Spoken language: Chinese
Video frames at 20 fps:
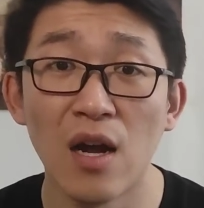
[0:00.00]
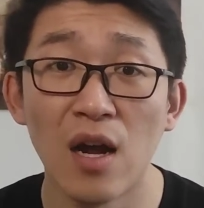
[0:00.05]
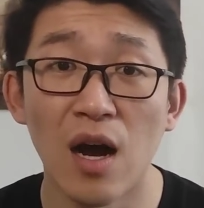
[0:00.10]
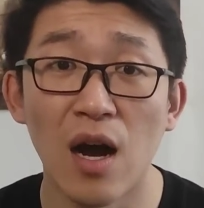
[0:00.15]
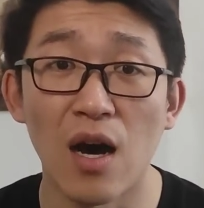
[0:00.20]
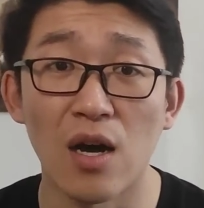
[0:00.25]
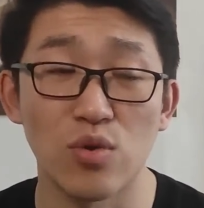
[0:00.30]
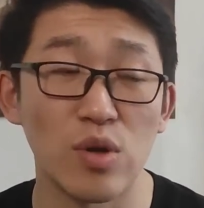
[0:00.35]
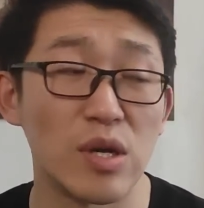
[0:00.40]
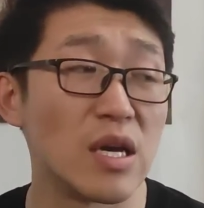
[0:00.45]

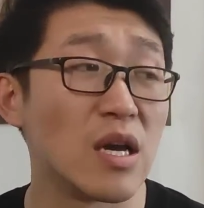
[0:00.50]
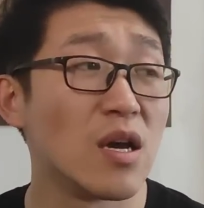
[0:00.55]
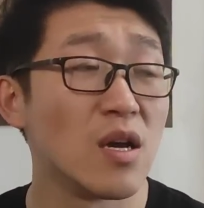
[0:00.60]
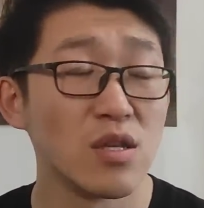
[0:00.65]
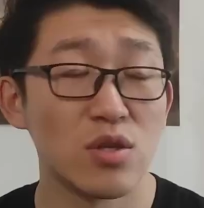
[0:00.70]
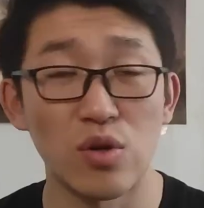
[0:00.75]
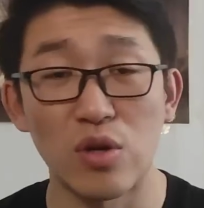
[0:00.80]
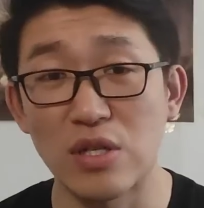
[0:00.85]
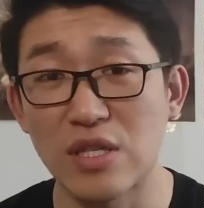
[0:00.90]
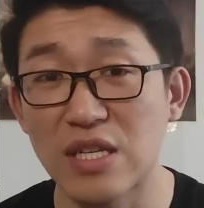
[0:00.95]
啊，所以
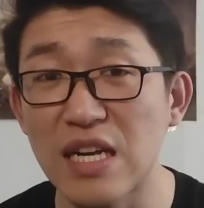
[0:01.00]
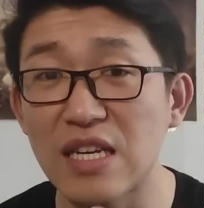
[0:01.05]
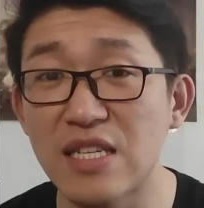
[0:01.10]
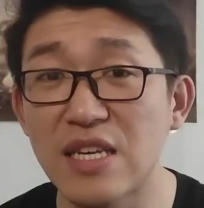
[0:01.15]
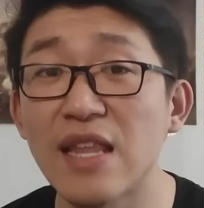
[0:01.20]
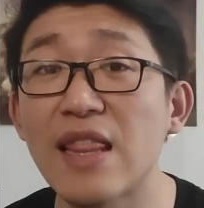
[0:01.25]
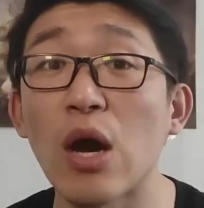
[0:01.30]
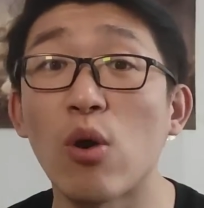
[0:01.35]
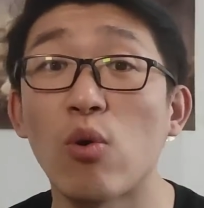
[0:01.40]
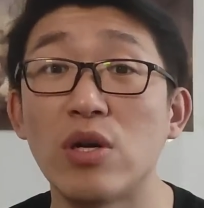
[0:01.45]
就是这
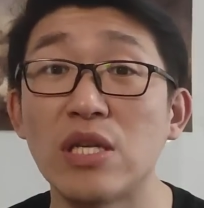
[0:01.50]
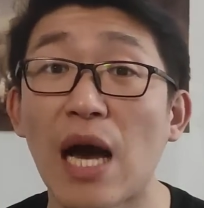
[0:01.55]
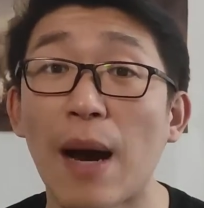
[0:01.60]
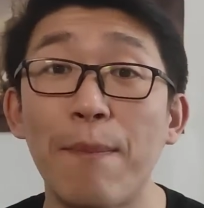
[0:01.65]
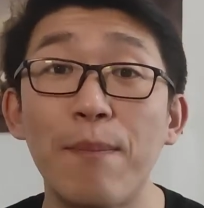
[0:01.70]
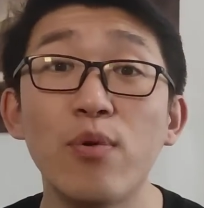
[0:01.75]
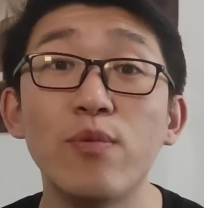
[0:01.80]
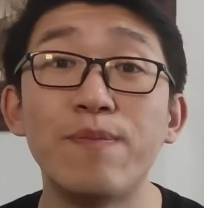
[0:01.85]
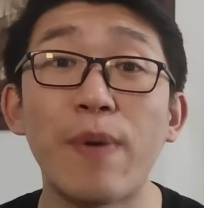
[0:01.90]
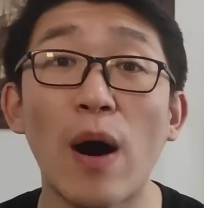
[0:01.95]
现代国
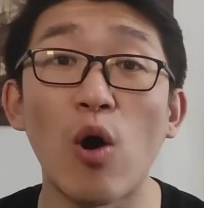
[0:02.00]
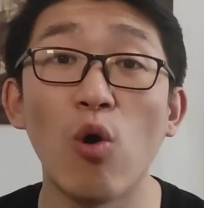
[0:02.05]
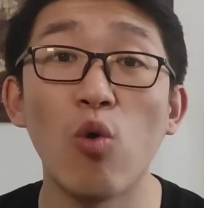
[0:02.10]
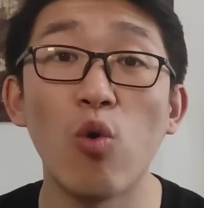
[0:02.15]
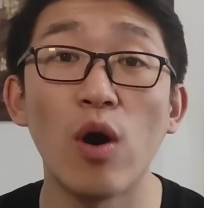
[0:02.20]
家不包